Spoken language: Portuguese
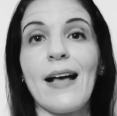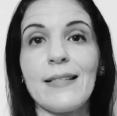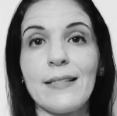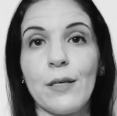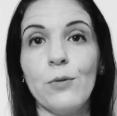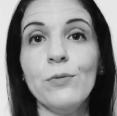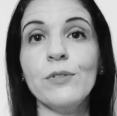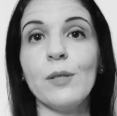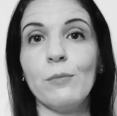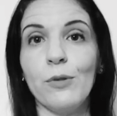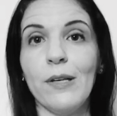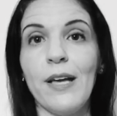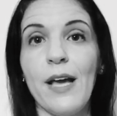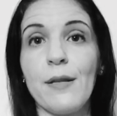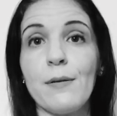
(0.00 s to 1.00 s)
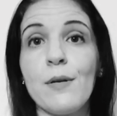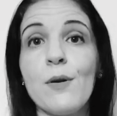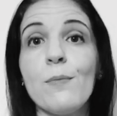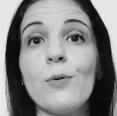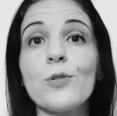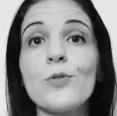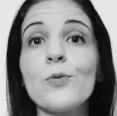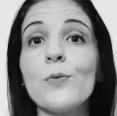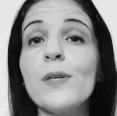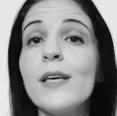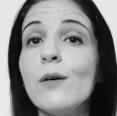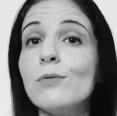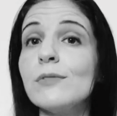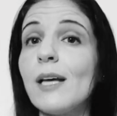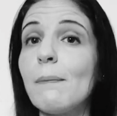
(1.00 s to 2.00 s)
A segunda mulher
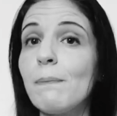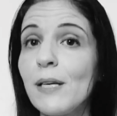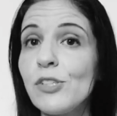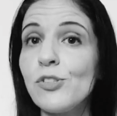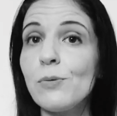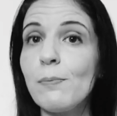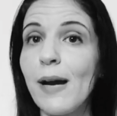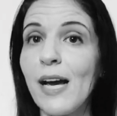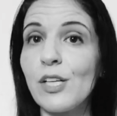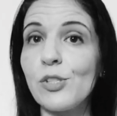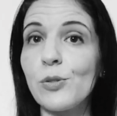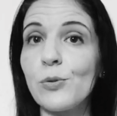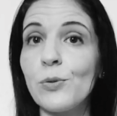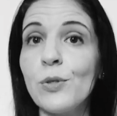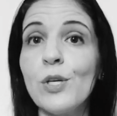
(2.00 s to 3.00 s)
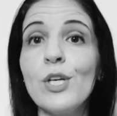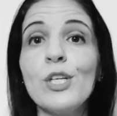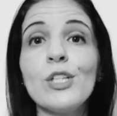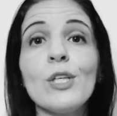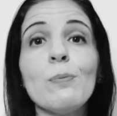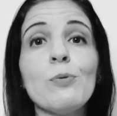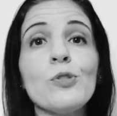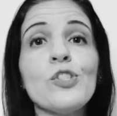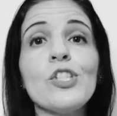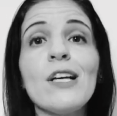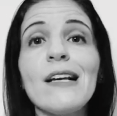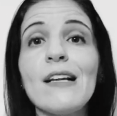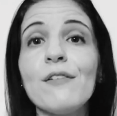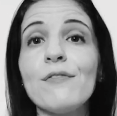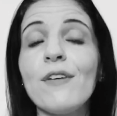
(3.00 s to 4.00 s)
possuía um tapete mágico que
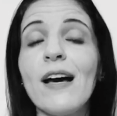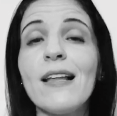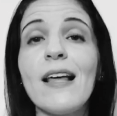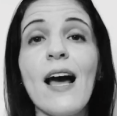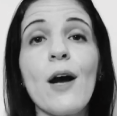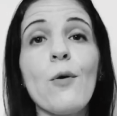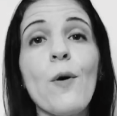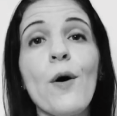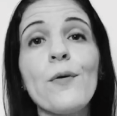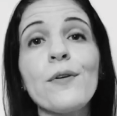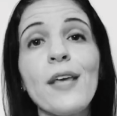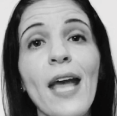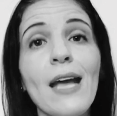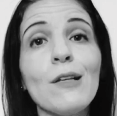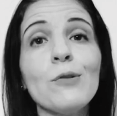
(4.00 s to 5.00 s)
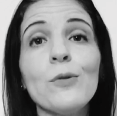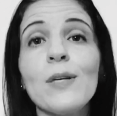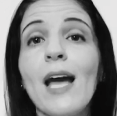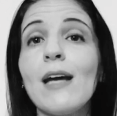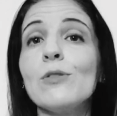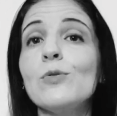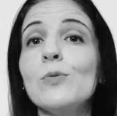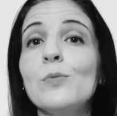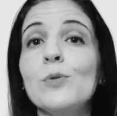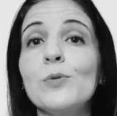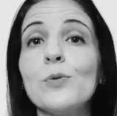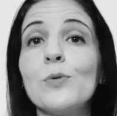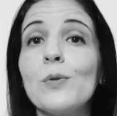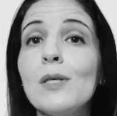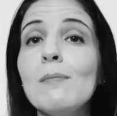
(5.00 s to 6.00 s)
podia levá-la a qualquer lugar do
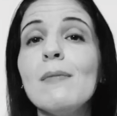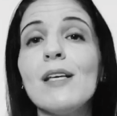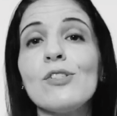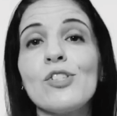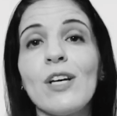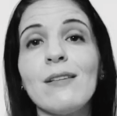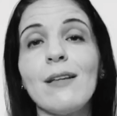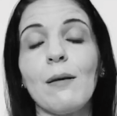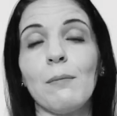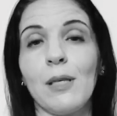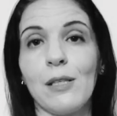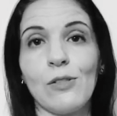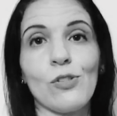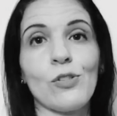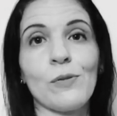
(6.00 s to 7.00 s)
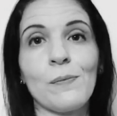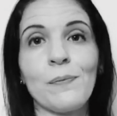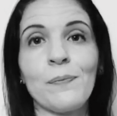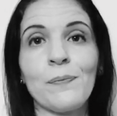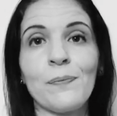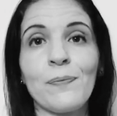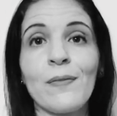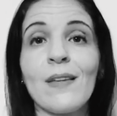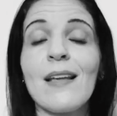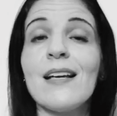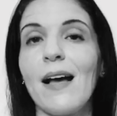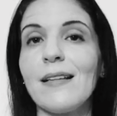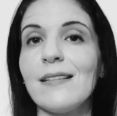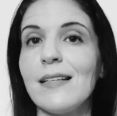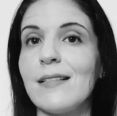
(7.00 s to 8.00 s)
mundo imediatamente.
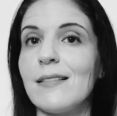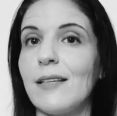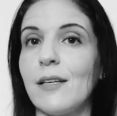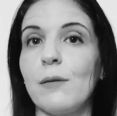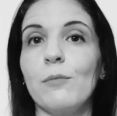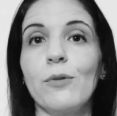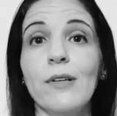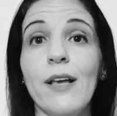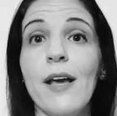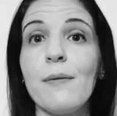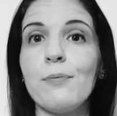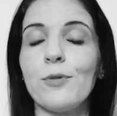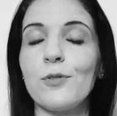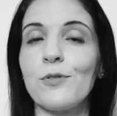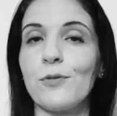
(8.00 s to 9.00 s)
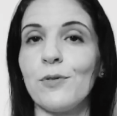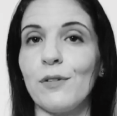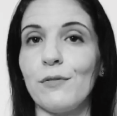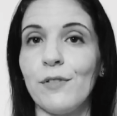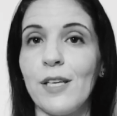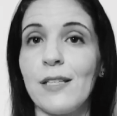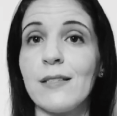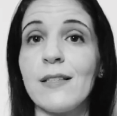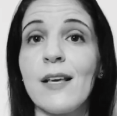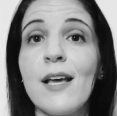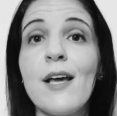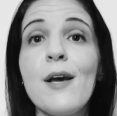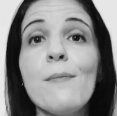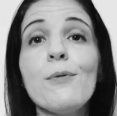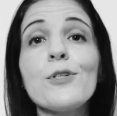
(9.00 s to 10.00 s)
A terceira mulher, por sua vez,
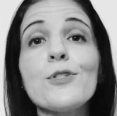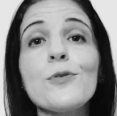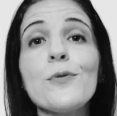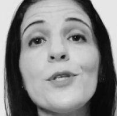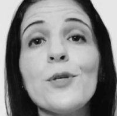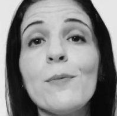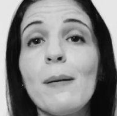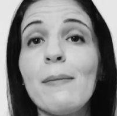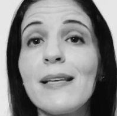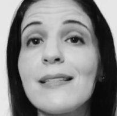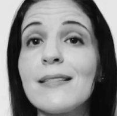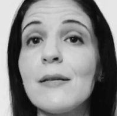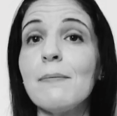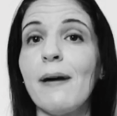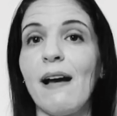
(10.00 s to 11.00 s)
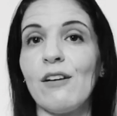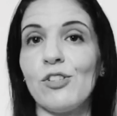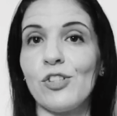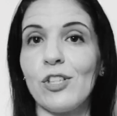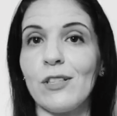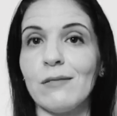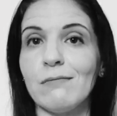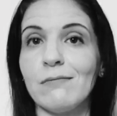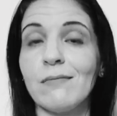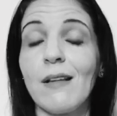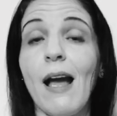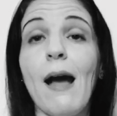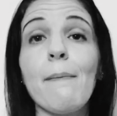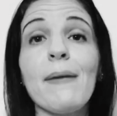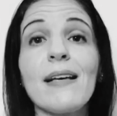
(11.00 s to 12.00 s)
possuía uma maçã mágica,
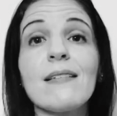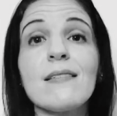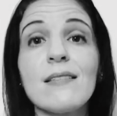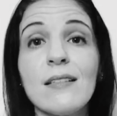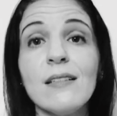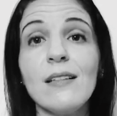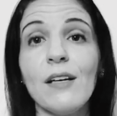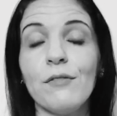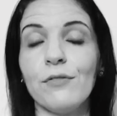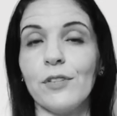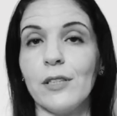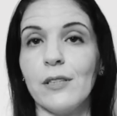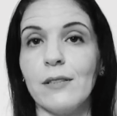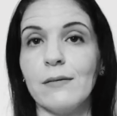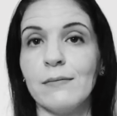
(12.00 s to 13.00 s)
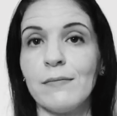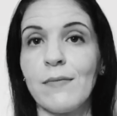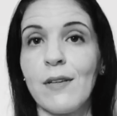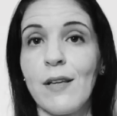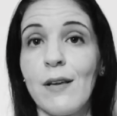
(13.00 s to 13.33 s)
a maçã da vida.